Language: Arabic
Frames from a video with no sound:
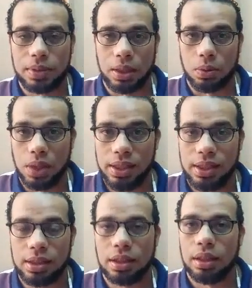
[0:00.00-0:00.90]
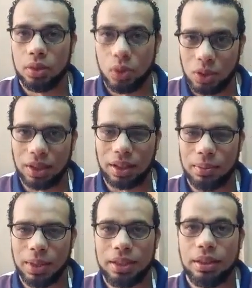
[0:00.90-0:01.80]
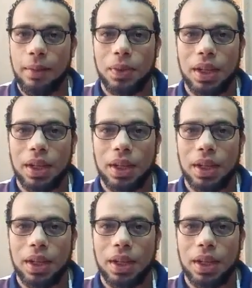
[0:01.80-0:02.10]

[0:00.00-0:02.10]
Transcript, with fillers: بتاع الوردز نطق الكلمات